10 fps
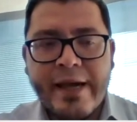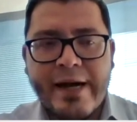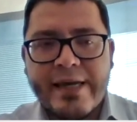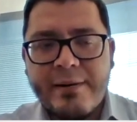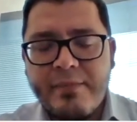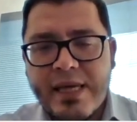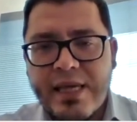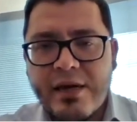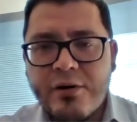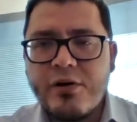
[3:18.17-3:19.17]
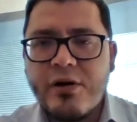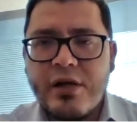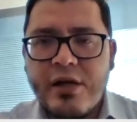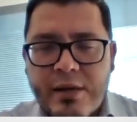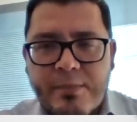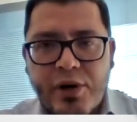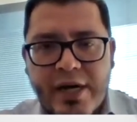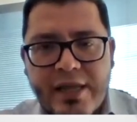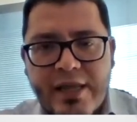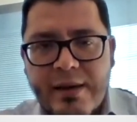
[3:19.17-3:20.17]
Aquí en México, por
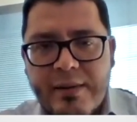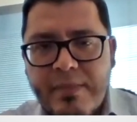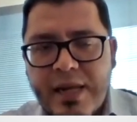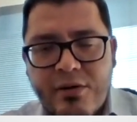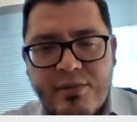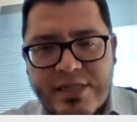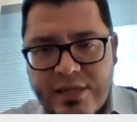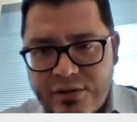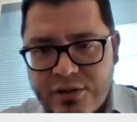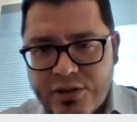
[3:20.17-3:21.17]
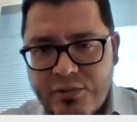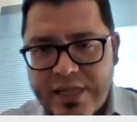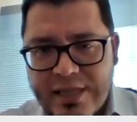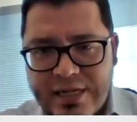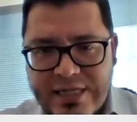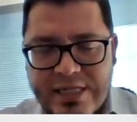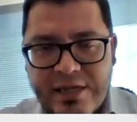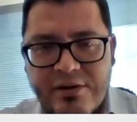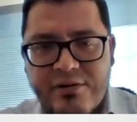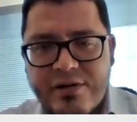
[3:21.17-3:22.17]
ahí de
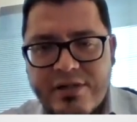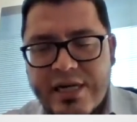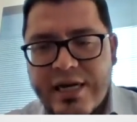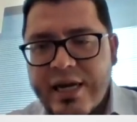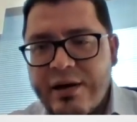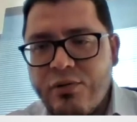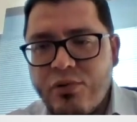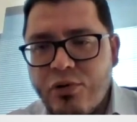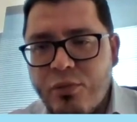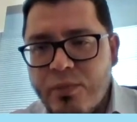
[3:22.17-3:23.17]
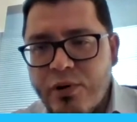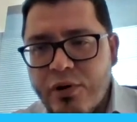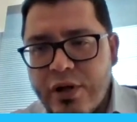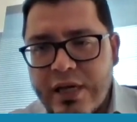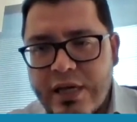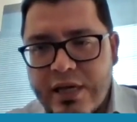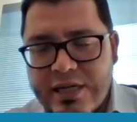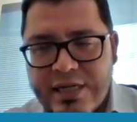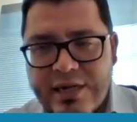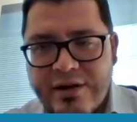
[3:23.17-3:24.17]
1995 se crea un grupo eh,
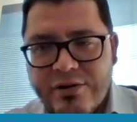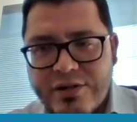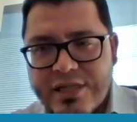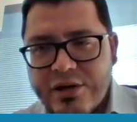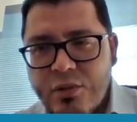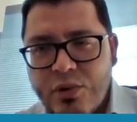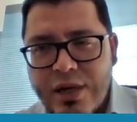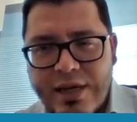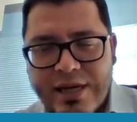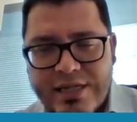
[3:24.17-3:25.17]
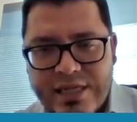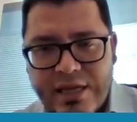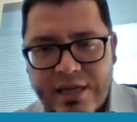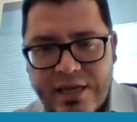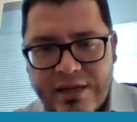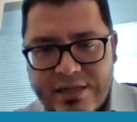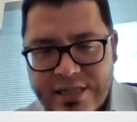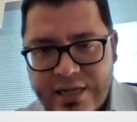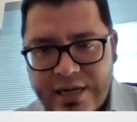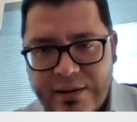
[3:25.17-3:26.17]
que se le conoce como el GCIE,
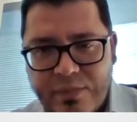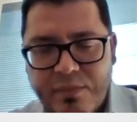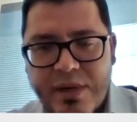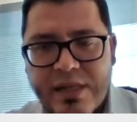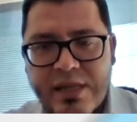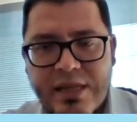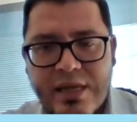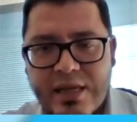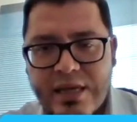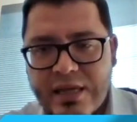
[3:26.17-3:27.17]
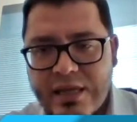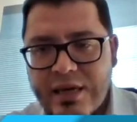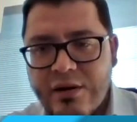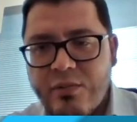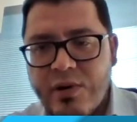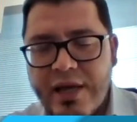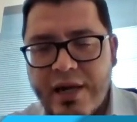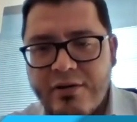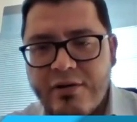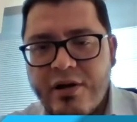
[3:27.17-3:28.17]
se crea por parte de,
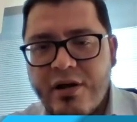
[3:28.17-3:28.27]
gobierno,